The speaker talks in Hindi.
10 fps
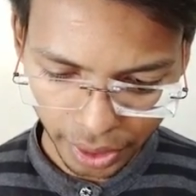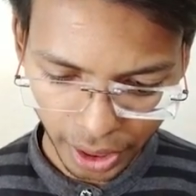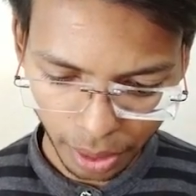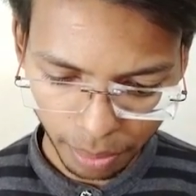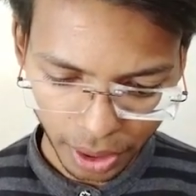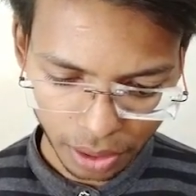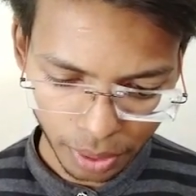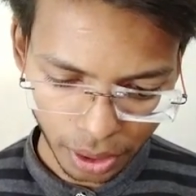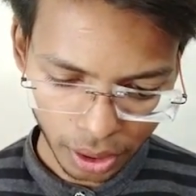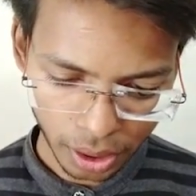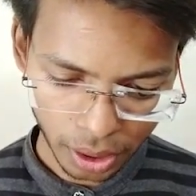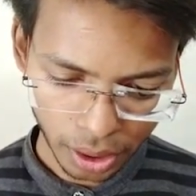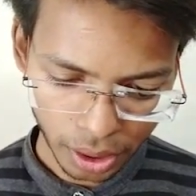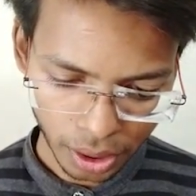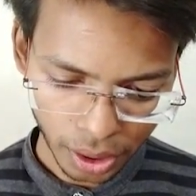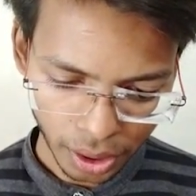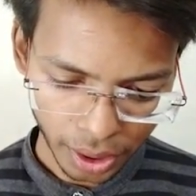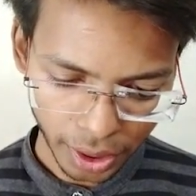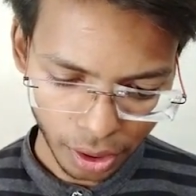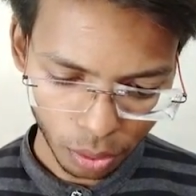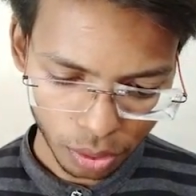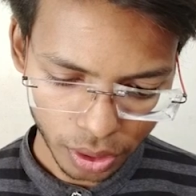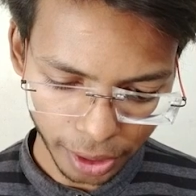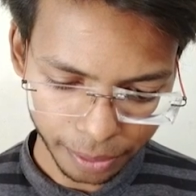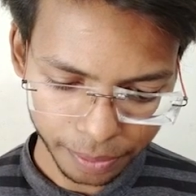ए प्लस बी इंटू सी